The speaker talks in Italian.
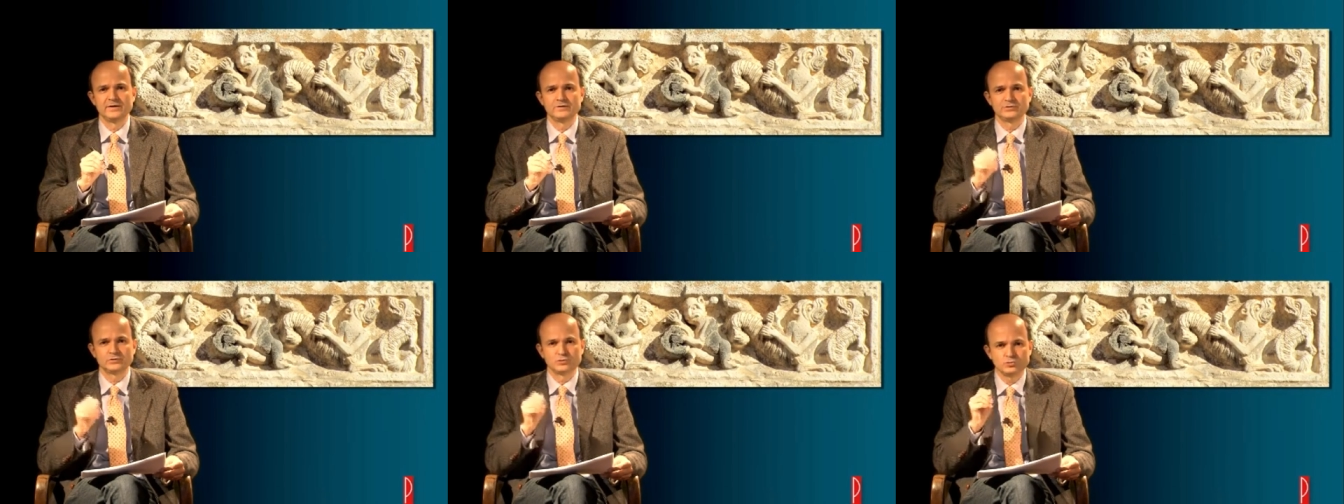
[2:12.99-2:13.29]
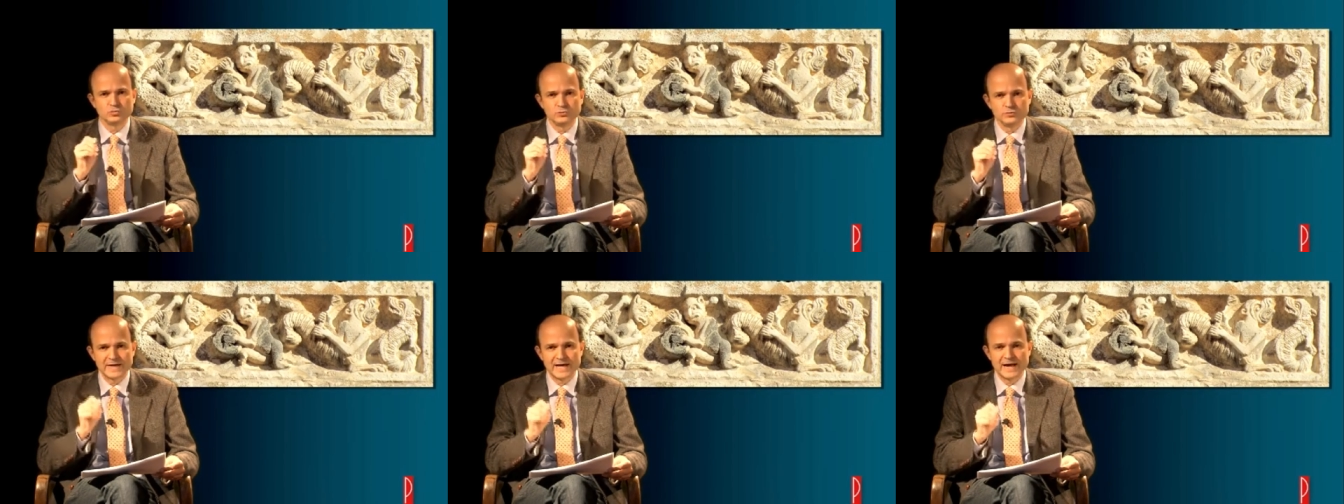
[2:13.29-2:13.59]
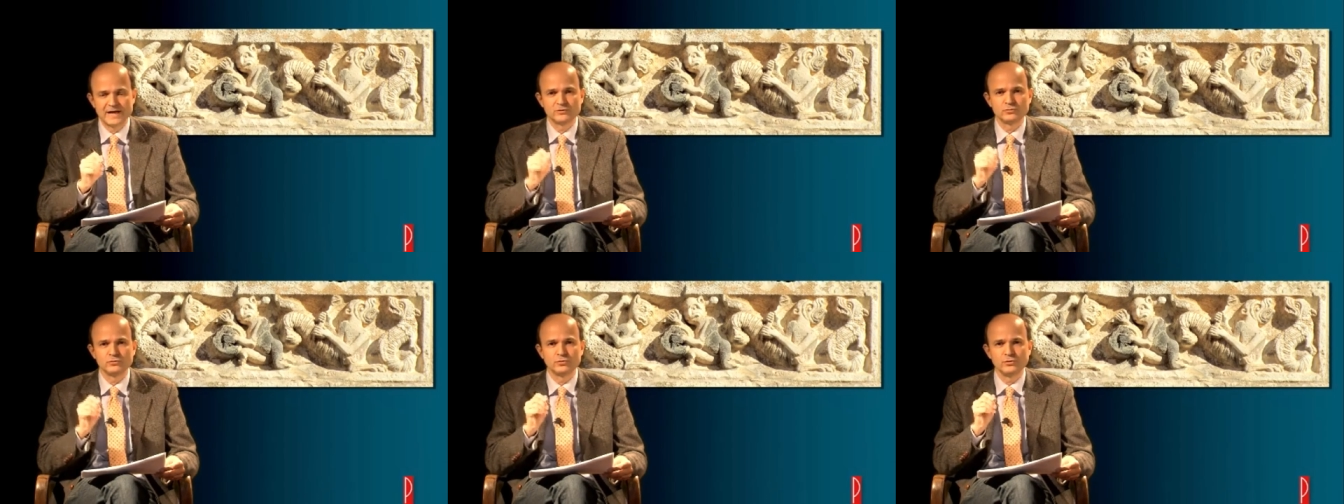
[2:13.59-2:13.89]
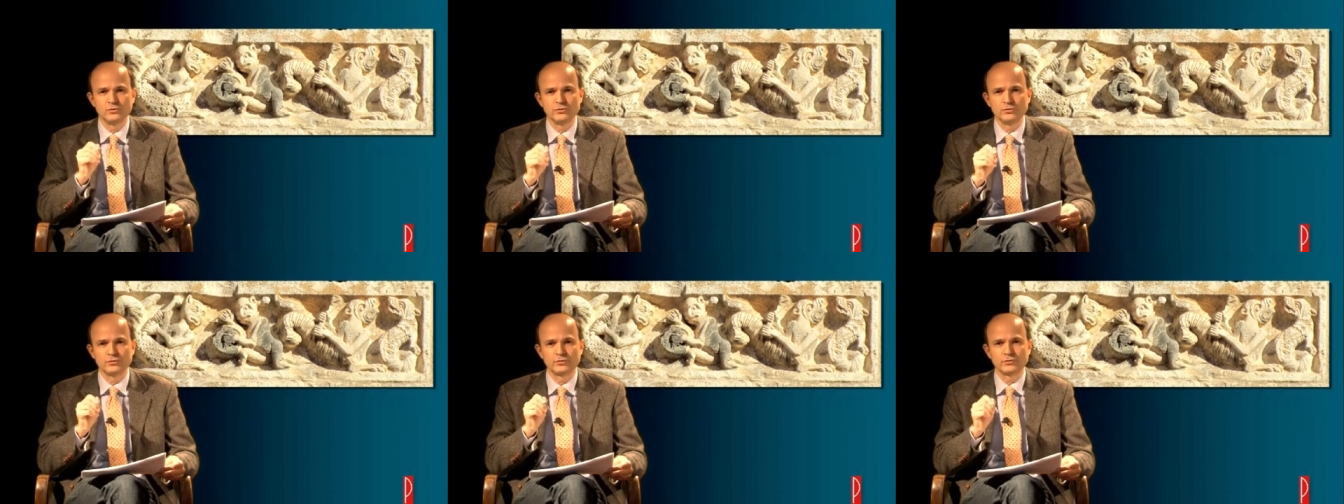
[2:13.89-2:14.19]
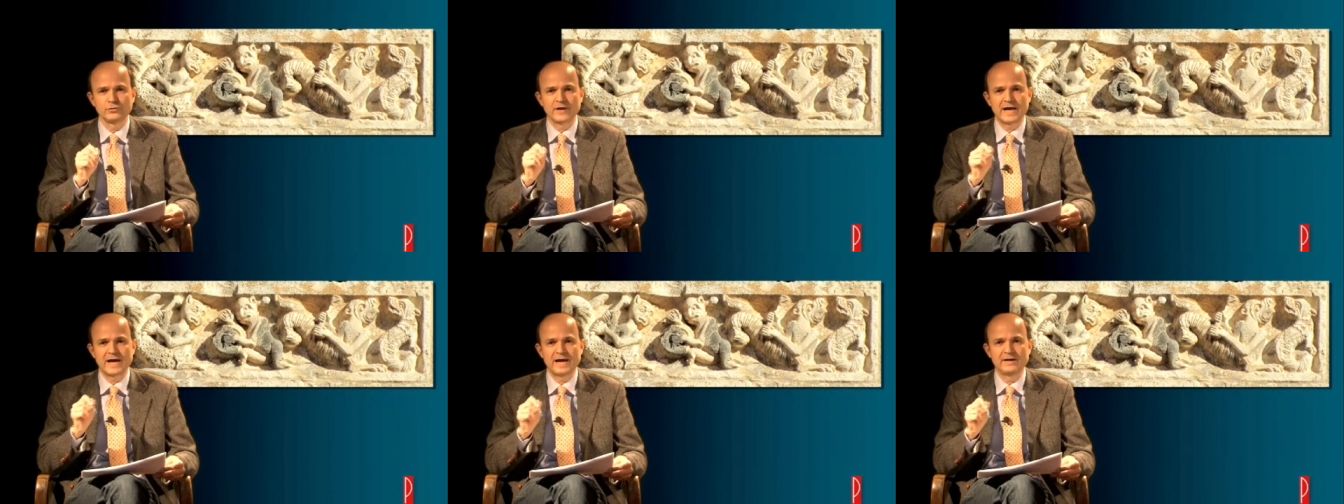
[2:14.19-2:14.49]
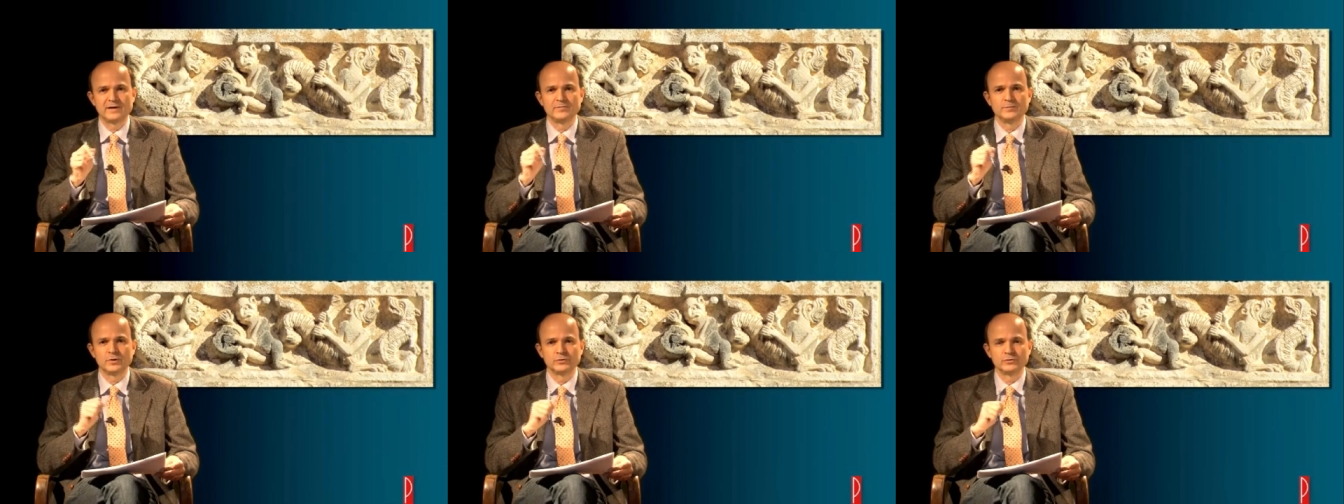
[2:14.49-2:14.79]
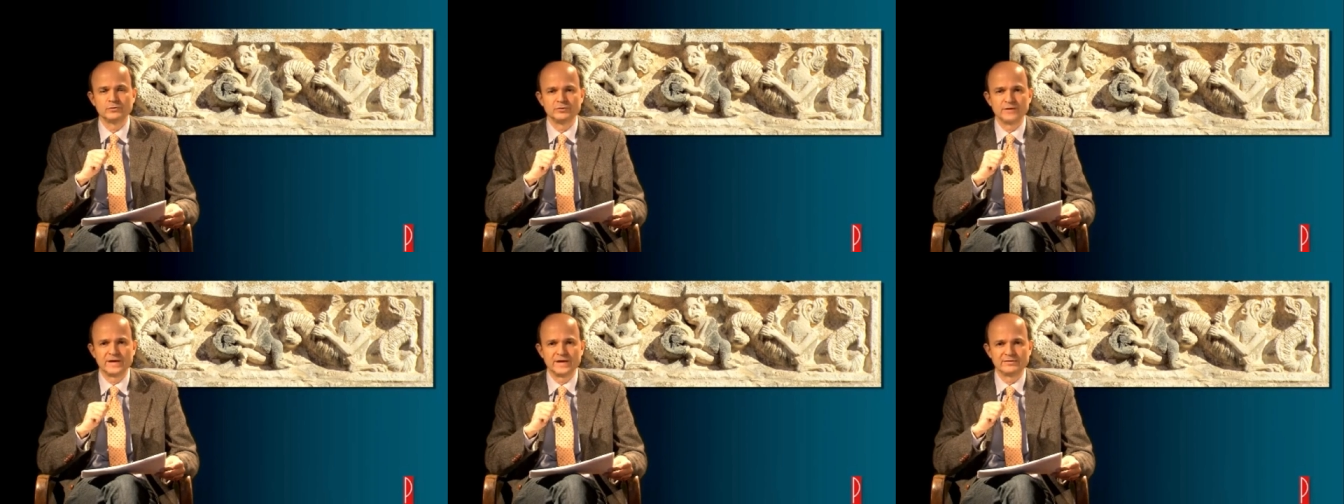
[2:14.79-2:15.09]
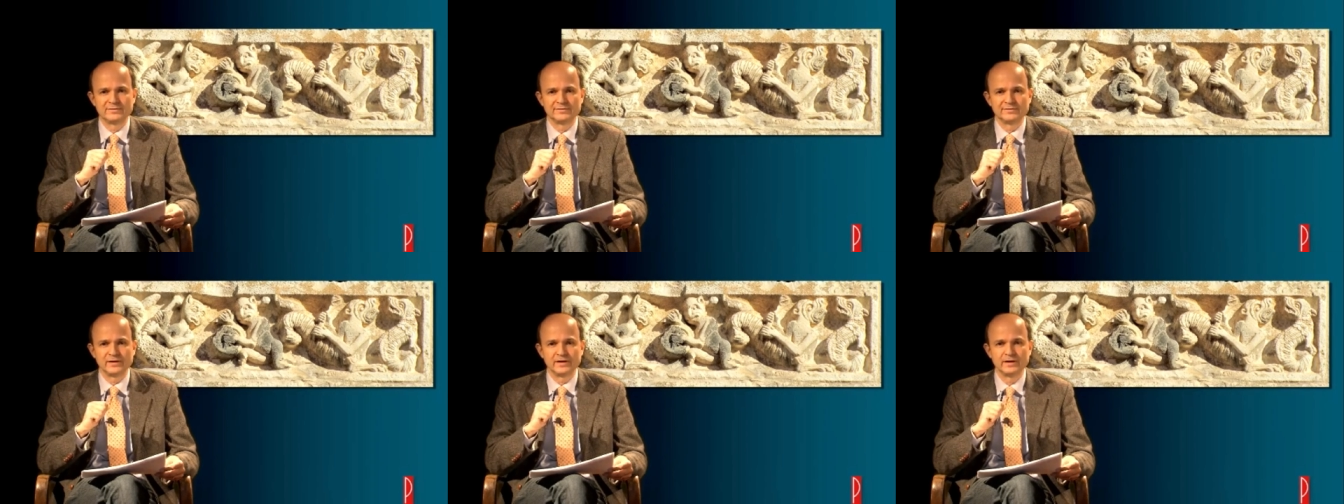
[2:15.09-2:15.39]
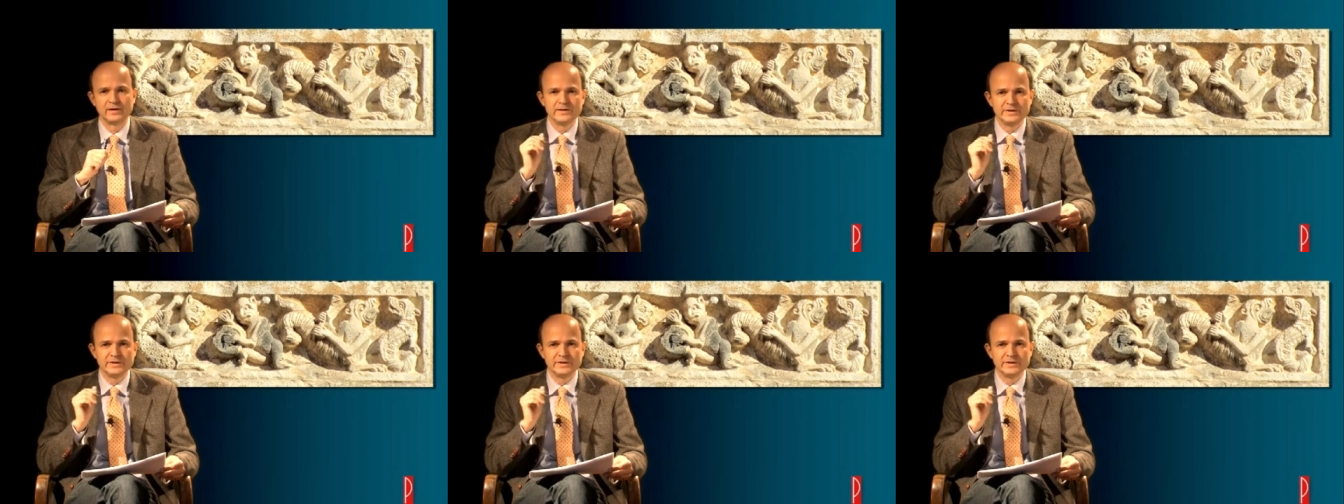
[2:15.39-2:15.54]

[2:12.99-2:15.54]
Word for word: studiando il loro reale modo di essere.